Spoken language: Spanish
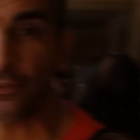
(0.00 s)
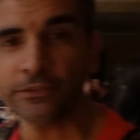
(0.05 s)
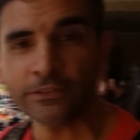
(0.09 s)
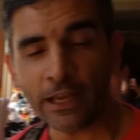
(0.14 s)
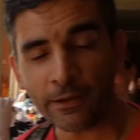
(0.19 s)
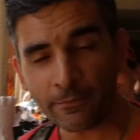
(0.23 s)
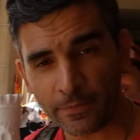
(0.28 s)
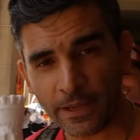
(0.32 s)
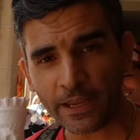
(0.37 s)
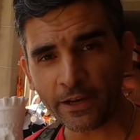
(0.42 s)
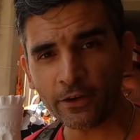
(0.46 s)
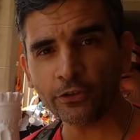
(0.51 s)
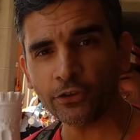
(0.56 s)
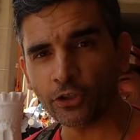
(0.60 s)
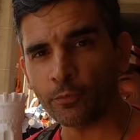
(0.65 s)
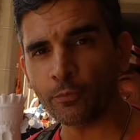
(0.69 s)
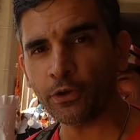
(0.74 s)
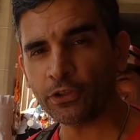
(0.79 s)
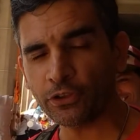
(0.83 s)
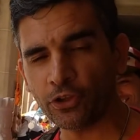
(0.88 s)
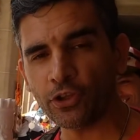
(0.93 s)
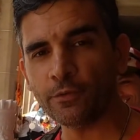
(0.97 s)
También
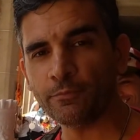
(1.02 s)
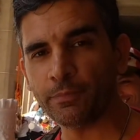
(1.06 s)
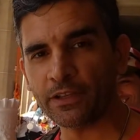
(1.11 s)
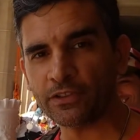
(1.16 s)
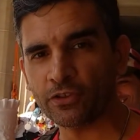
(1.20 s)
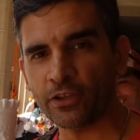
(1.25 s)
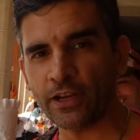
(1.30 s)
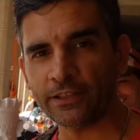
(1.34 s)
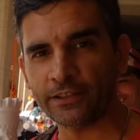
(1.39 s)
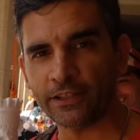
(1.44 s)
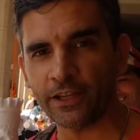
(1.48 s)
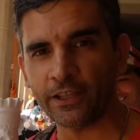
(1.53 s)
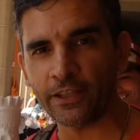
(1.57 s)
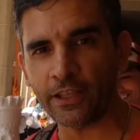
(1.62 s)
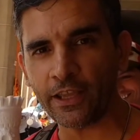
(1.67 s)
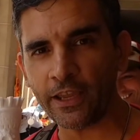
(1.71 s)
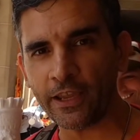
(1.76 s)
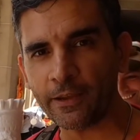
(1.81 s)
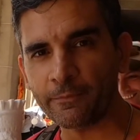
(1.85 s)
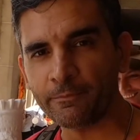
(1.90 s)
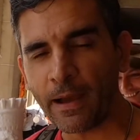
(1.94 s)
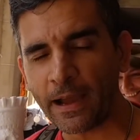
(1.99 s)
otro puesto de impresoras
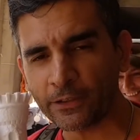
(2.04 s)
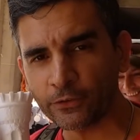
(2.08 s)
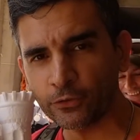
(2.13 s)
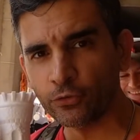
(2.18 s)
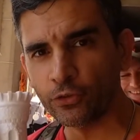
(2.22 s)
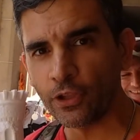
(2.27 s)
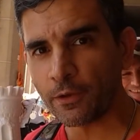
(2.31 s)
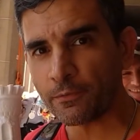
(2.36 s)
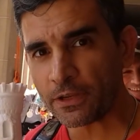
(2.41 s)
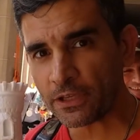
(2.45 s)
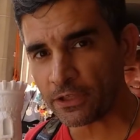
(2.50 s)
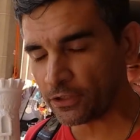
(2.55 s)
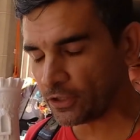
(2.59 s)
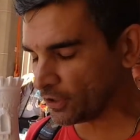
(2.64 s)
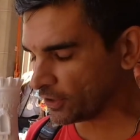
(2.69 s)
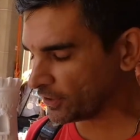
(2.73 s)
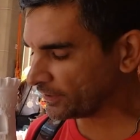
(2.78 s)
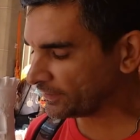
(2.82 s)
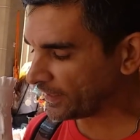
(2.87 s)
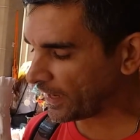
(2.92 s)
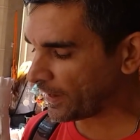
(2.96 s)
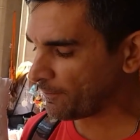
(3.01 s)
3D, Back to the Video,
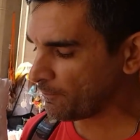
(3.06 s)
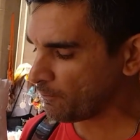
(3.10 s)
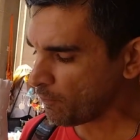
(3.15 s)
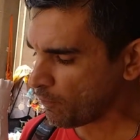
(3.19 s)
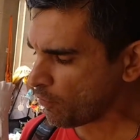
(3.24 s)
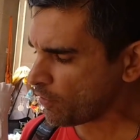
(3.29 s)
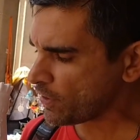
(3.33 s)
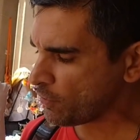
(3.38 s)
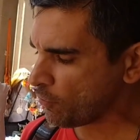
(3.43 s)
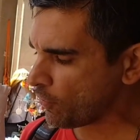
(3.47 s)
que está muy